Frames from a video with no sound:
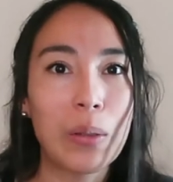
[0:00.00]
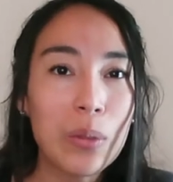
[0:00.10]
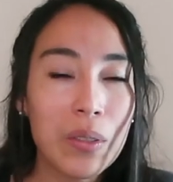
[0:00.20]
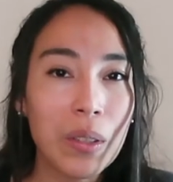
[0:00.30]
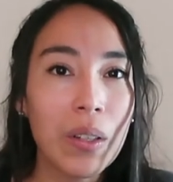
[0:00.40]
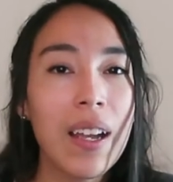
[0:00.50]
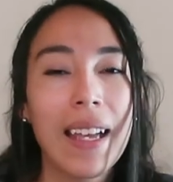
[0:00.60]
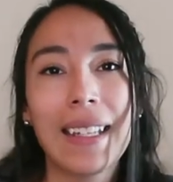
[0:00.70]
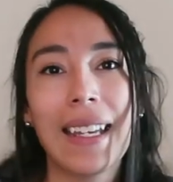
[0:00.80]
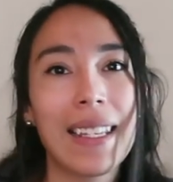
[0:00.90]
del gusto,
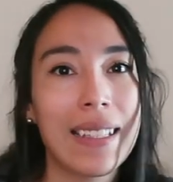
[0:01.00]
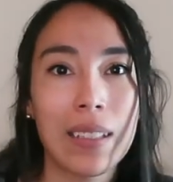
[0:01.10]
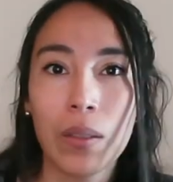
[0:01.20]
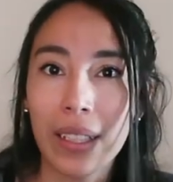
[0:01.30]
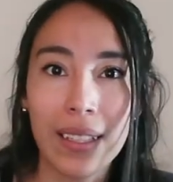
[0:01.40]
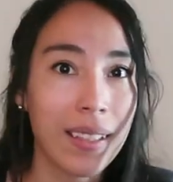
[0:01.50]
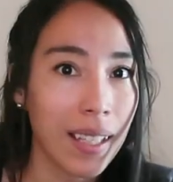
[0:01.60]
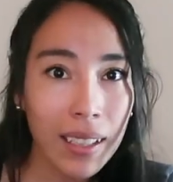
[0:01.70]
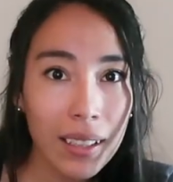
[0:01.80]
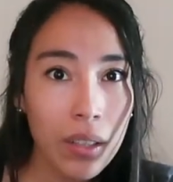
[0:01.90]
qué es lo que
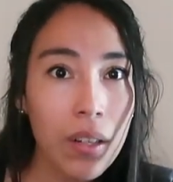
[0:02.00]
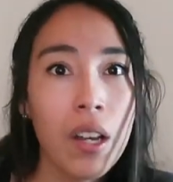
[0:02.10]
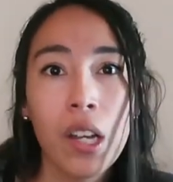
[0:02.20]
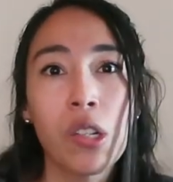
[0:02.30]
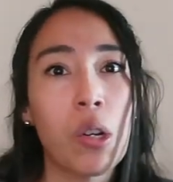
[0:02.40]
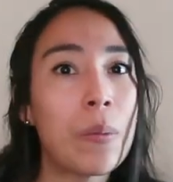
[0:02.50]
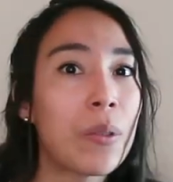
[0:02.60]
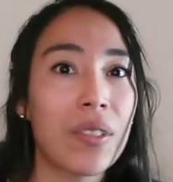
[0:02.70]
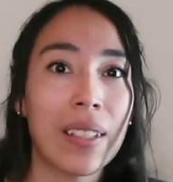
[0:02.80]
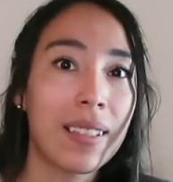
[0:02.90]
siento,
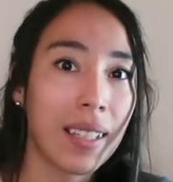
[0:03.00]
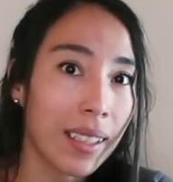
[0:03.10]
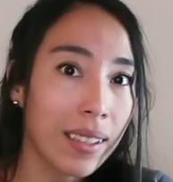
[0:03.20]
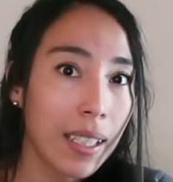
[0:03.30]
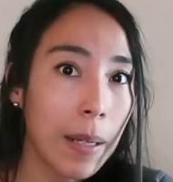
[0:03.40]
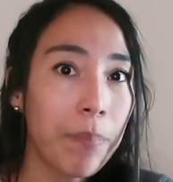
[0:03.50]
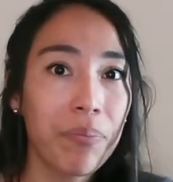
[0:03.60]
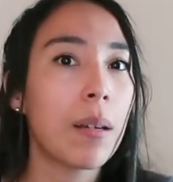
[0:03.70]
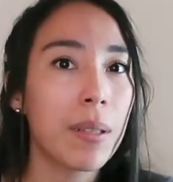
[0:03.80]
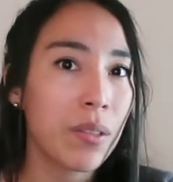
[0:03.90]
cómo se siente.
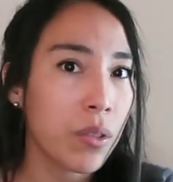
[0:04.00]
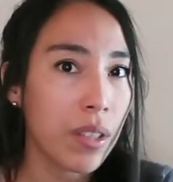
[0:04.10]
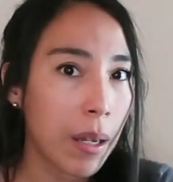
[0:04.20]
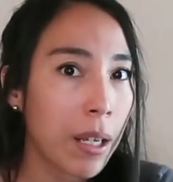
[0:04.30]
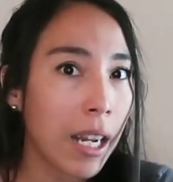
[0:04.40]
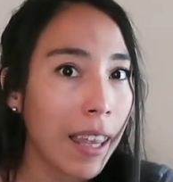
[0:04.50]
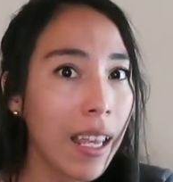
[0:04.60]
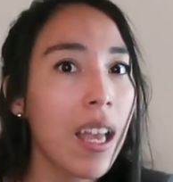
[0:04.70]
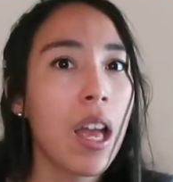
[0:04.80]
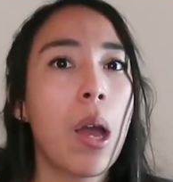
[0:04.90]
Tal vez no sabe a
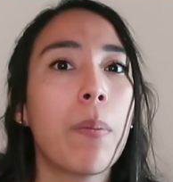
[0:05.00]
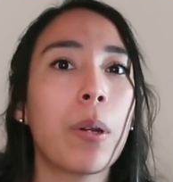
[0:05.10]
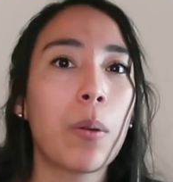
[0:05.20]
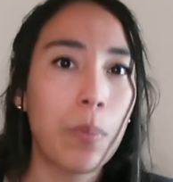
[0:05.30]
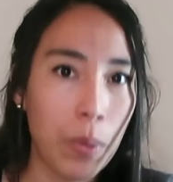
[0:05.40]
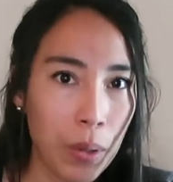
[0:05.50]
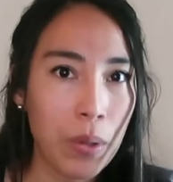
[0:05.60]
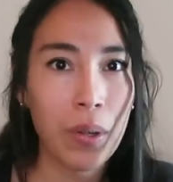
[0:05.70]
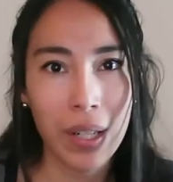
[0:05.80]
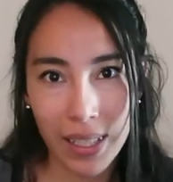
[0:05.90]
nada, pero
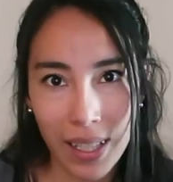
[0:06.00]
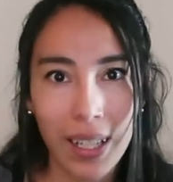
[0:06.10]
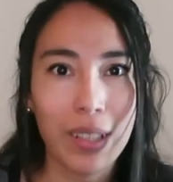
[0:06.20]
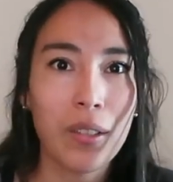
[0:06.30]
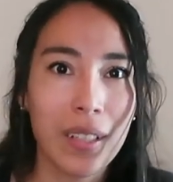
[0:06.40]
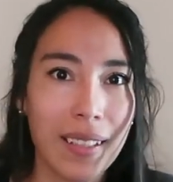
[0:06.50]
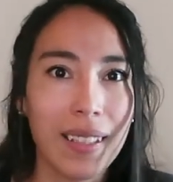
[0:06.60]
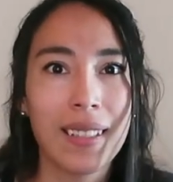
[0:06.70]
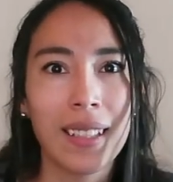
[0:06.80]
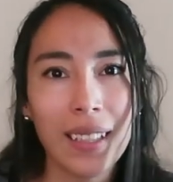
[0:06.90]
puedo conectar con
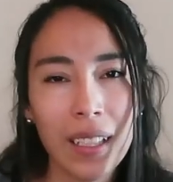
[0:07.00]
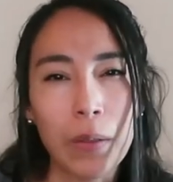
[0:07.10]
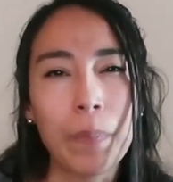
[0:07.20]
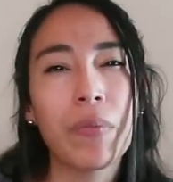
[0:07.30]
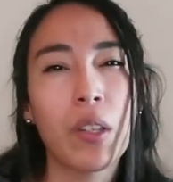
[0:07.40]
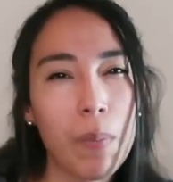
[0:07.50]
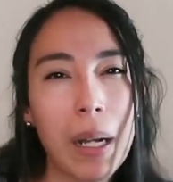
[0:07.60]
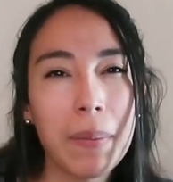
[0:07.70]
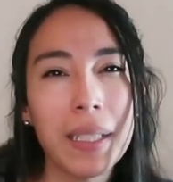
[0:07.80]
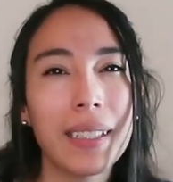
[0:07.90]
ese sentido.
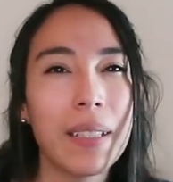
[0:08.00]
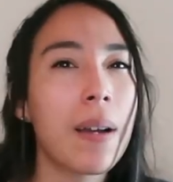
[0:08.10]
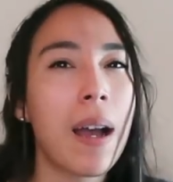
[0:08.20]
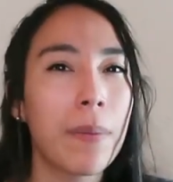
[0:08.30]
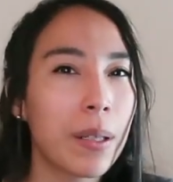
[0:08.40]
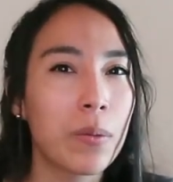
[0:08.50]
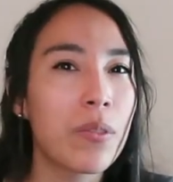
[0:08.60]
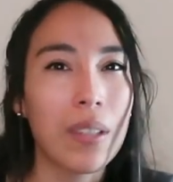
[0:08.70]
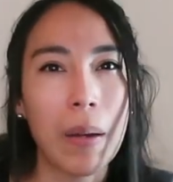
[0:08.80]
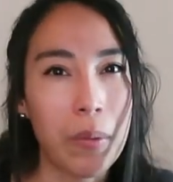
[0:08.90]
Normalmente va a haber un
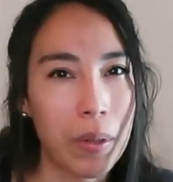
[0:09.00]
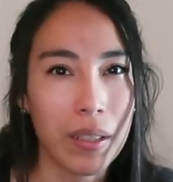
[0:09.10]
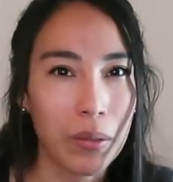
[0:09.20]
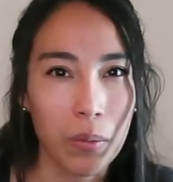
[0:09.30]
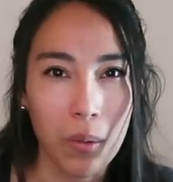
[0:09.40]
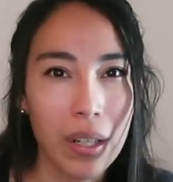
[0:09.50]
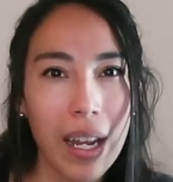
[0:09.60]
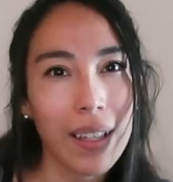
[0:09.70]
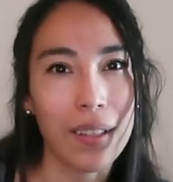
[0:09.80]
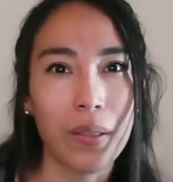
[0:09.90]
sabor en tu
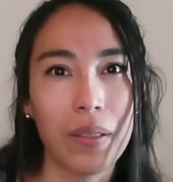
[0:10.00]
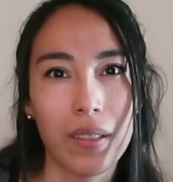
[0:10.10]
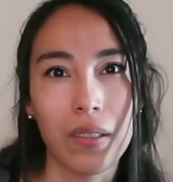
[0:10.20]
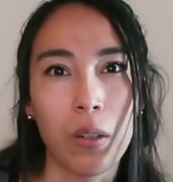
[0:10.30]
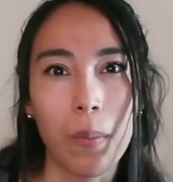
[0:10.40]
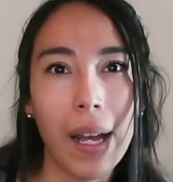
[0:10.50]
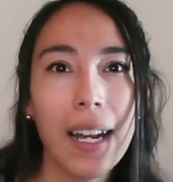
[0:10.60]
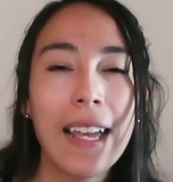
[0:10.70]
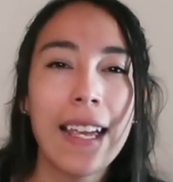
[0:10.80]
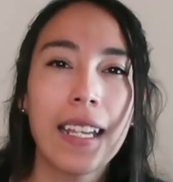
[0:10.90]
boca, eso es normal,